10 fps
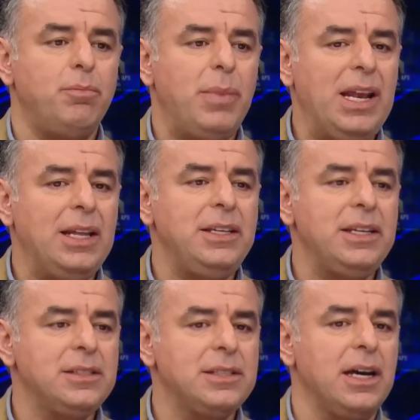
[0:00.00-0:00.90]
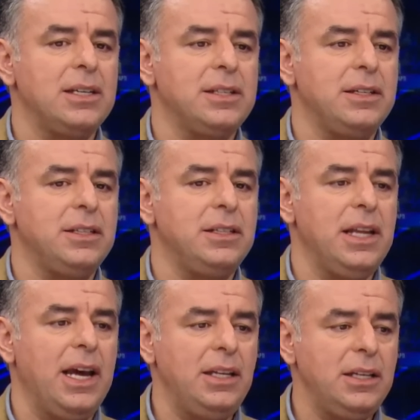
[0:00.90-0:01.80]
belediye
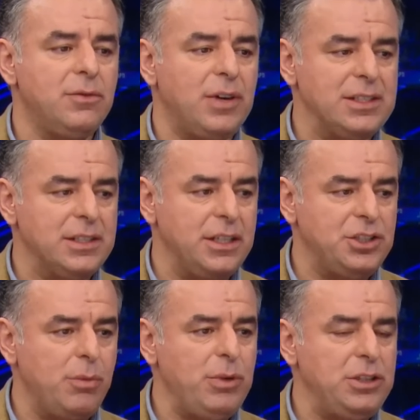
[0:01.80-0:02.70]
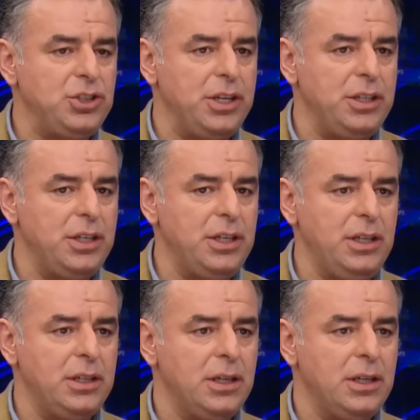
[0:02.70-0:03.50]
siyasetinden vazgeçemeyeceğini